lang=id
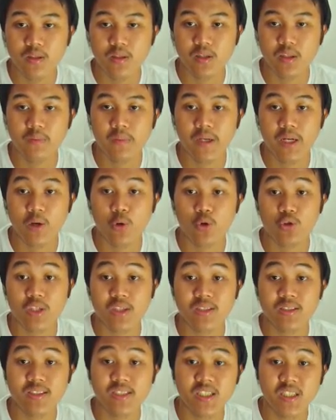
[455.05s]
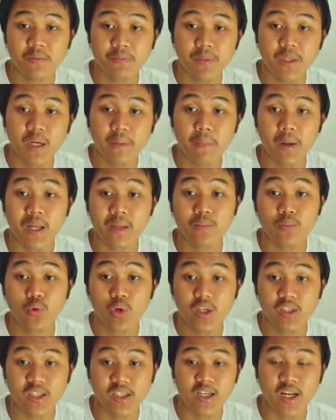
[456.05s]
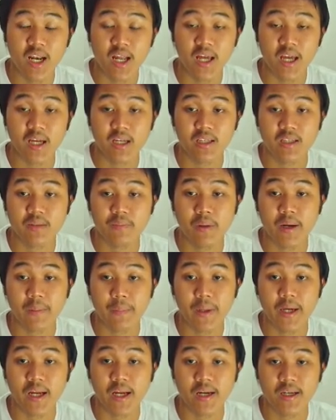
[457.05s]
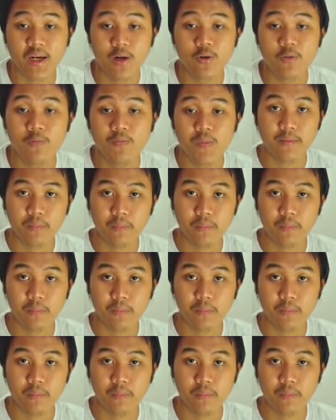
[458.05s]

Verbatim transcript: di mana urusan CDP yang paling bullish adalah MakerDAO,